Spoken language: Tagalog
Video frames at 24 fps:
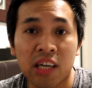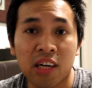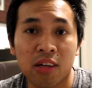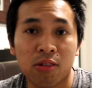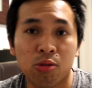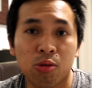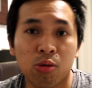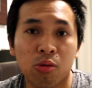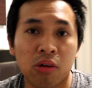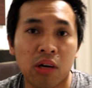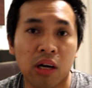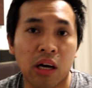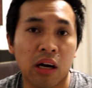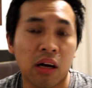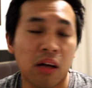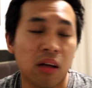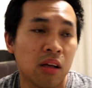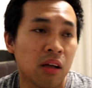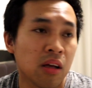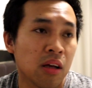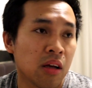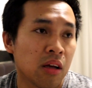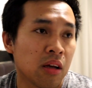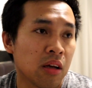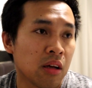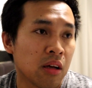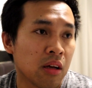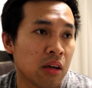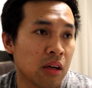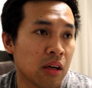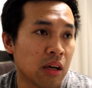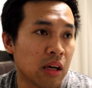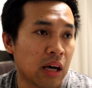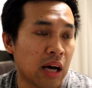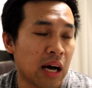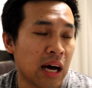kantura,
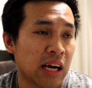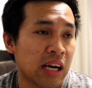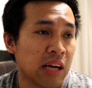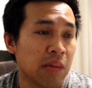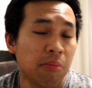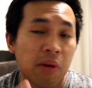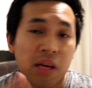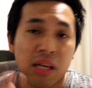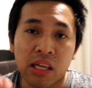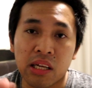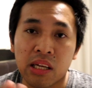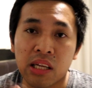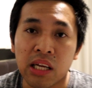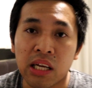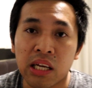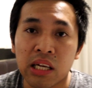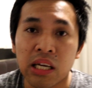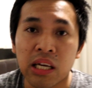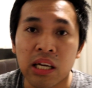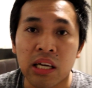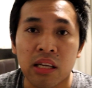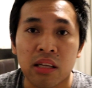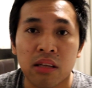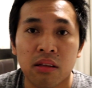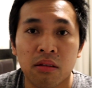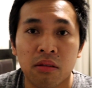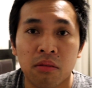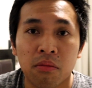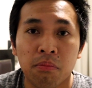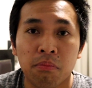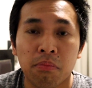aray maririkit.